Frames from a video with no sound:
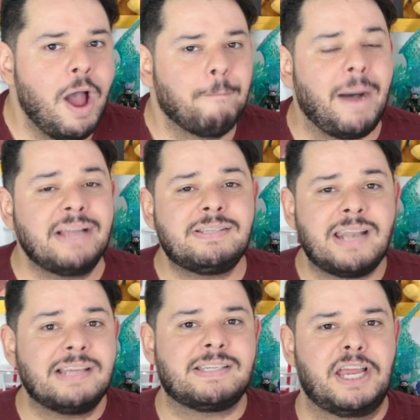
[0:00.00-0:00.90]
mas
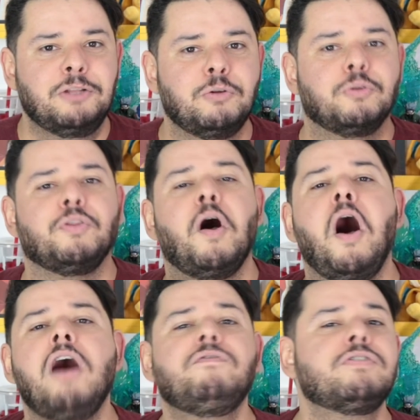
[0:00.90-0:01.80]
trazendo
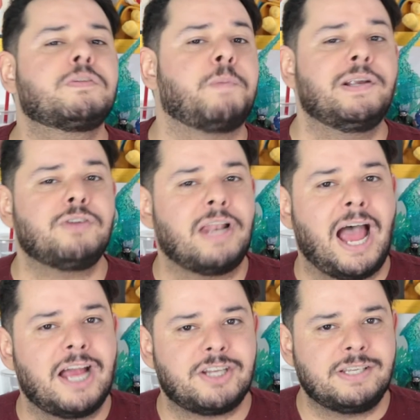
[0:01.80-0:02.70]
novos
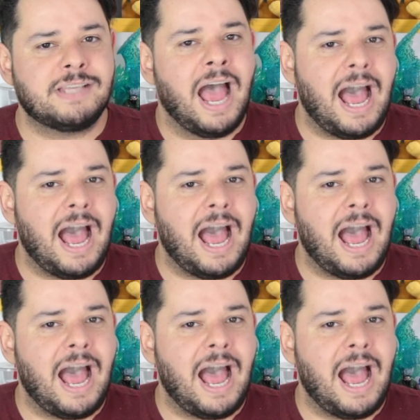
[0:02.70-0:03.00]
personagens